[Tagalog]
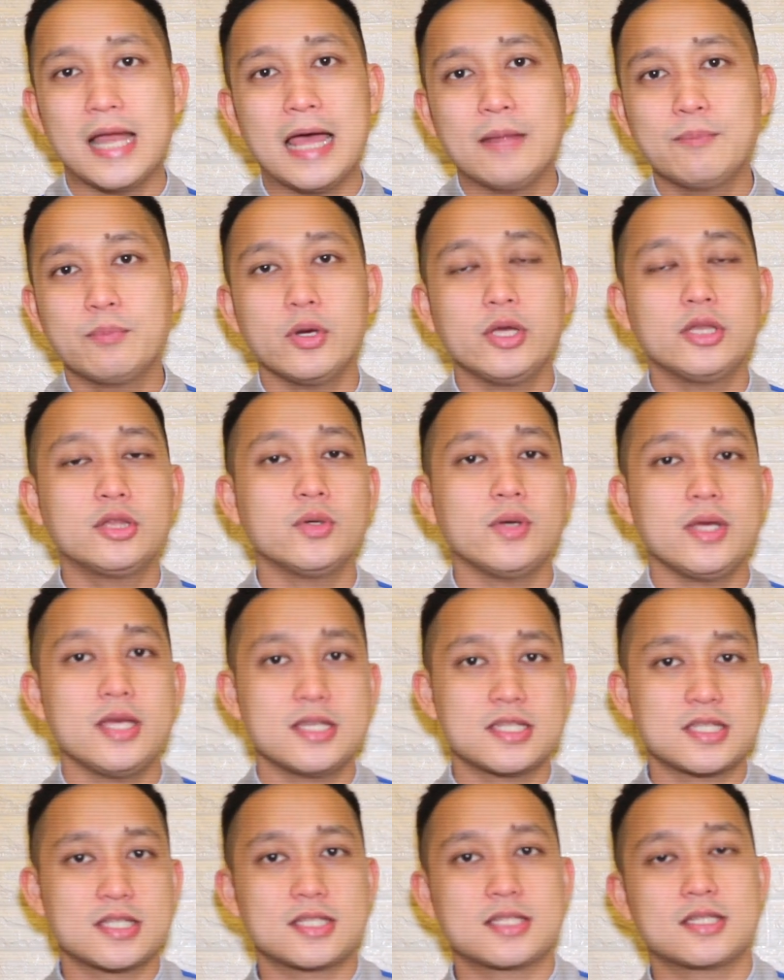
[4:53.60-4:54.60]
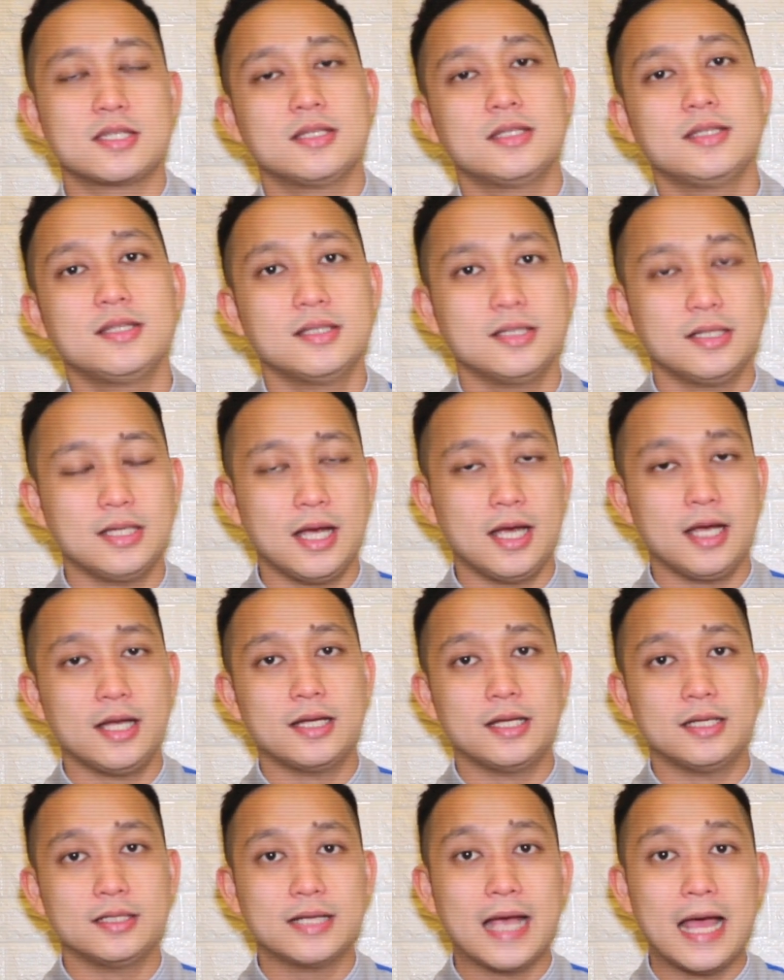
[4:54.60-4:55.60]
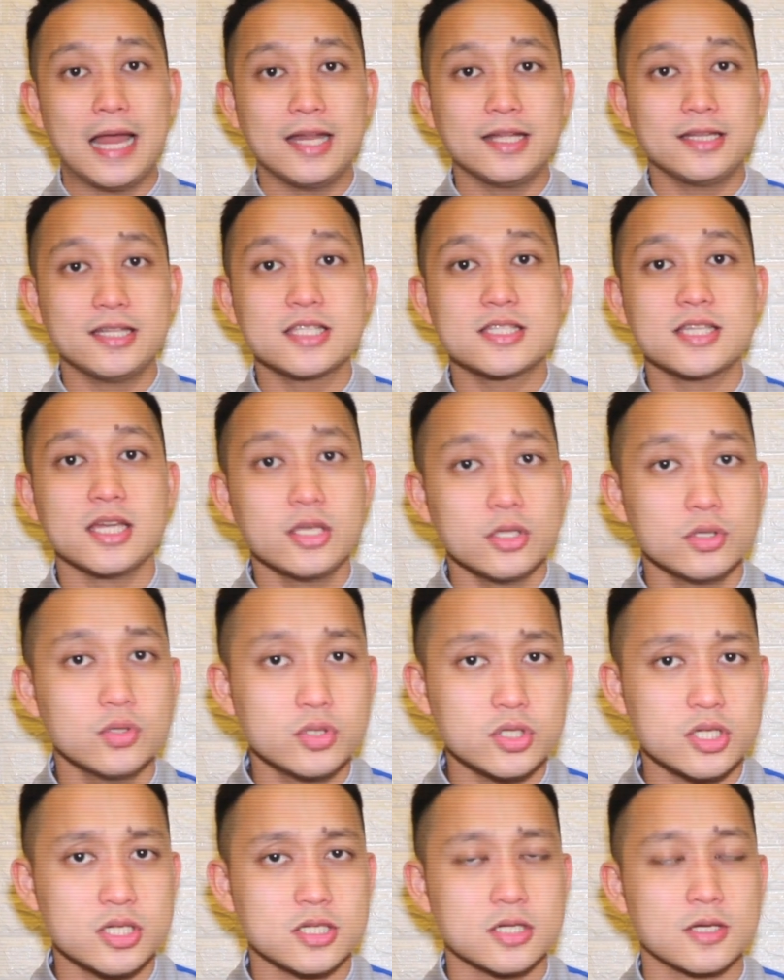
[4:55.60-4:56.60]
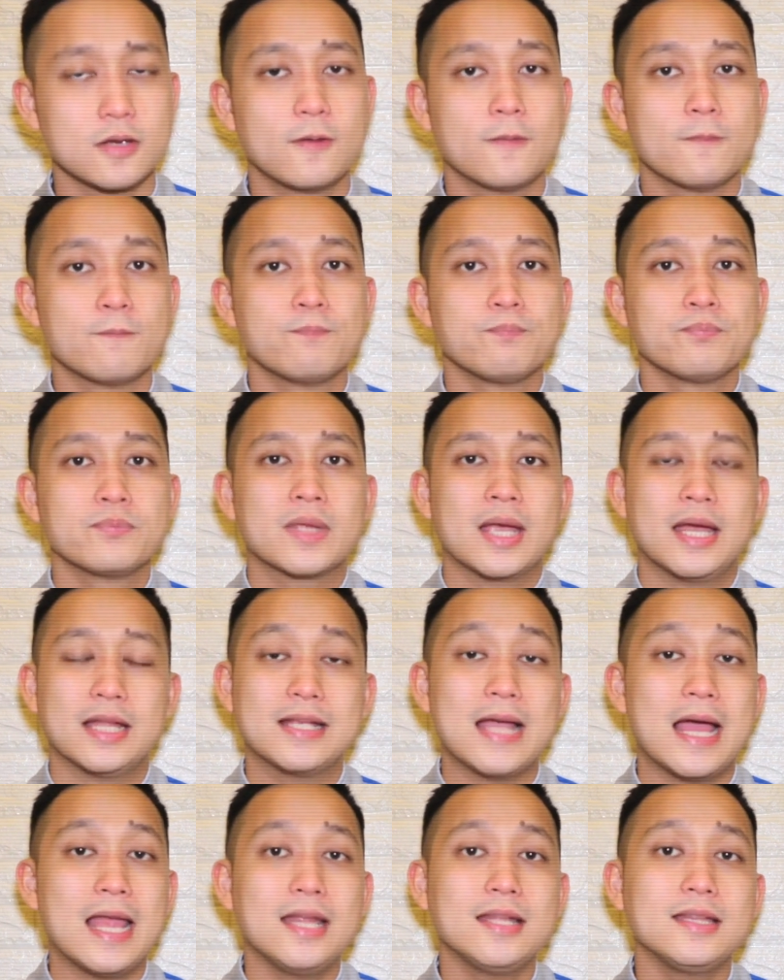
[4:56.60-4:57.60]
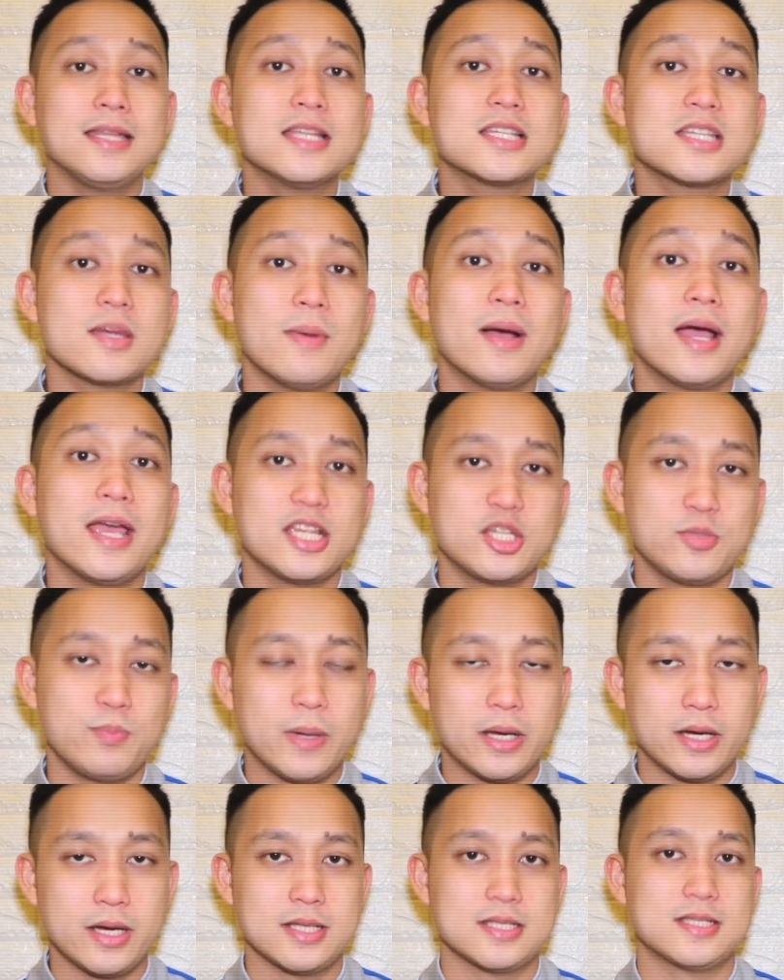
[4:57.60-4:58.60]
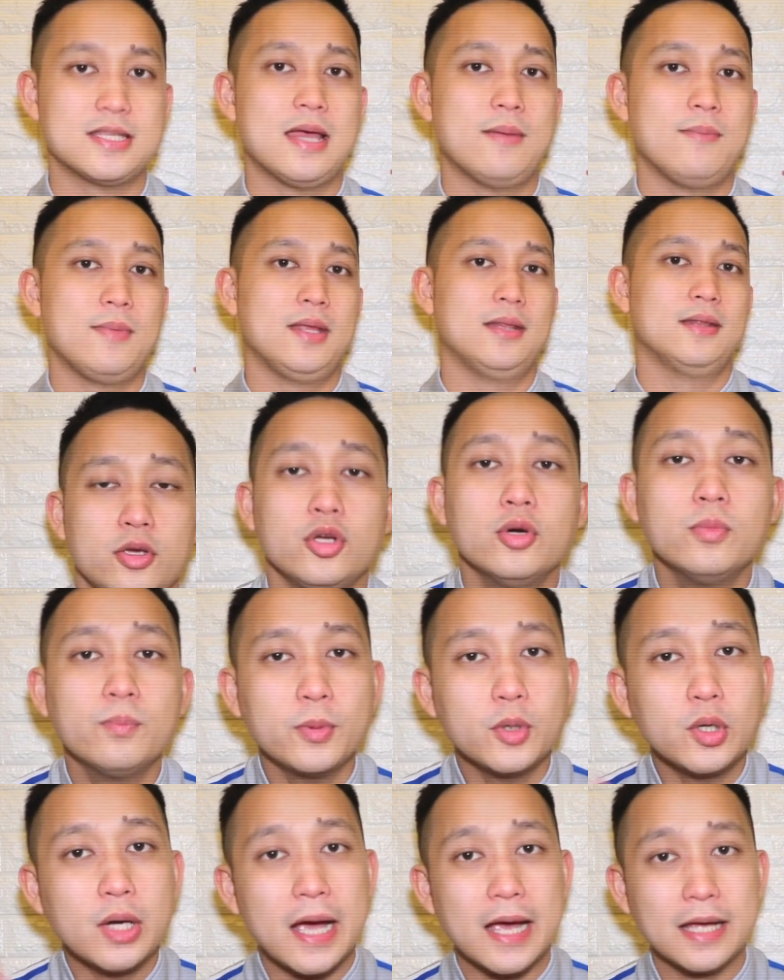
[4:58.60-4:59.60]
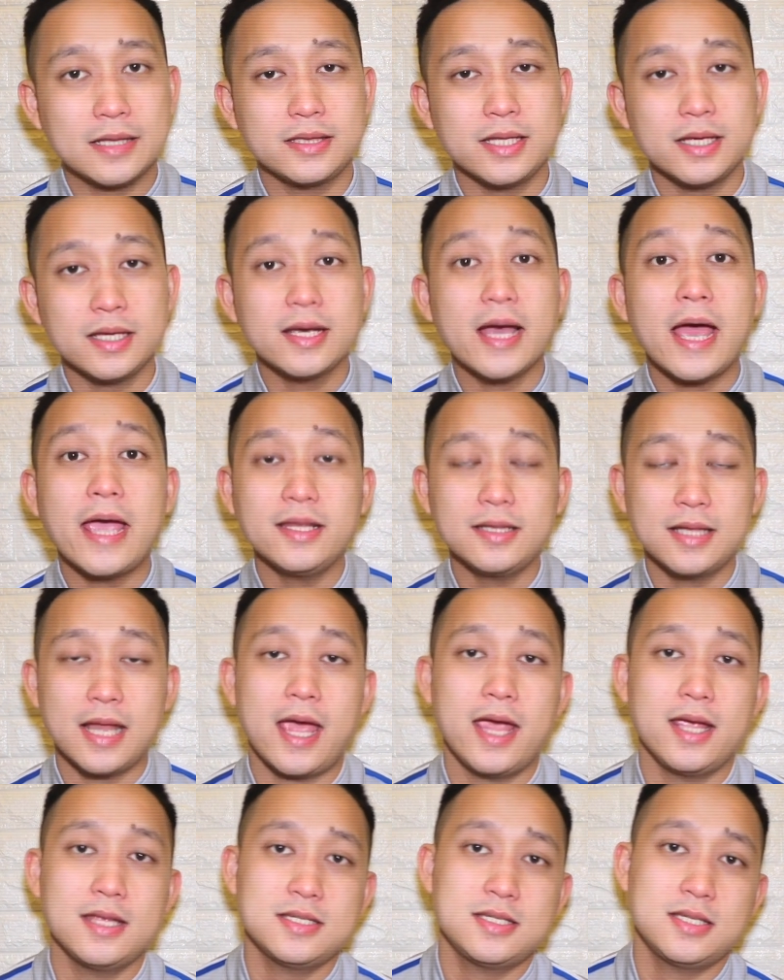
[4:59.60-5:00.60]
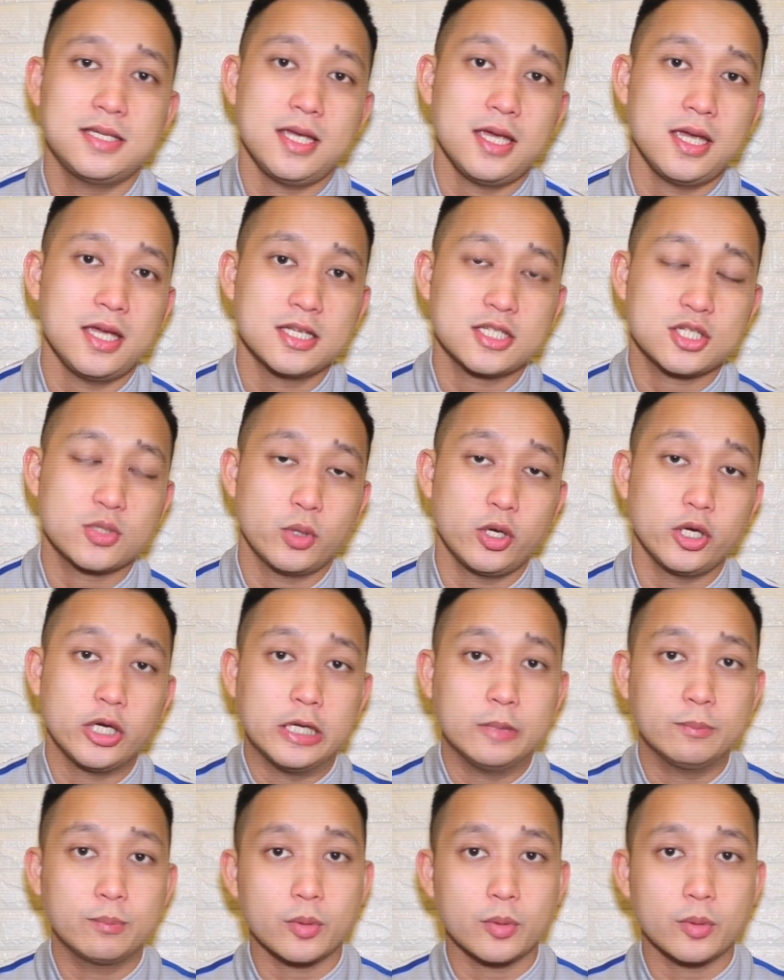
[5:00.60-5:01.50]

lahat po ito is uh, galing din sa news at galing din sa mga experience namin. Yung pong ating guidelines is work in